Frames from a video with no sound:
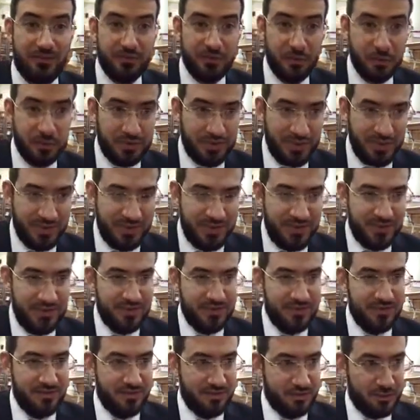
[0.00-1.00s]

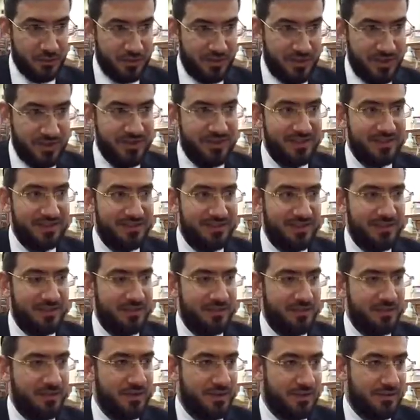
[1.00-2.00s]
внутренних, внутренних стен
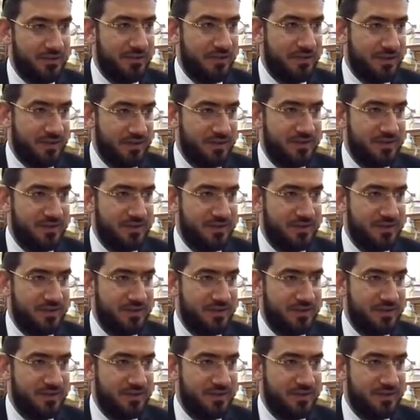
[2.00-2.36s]
дво, дво,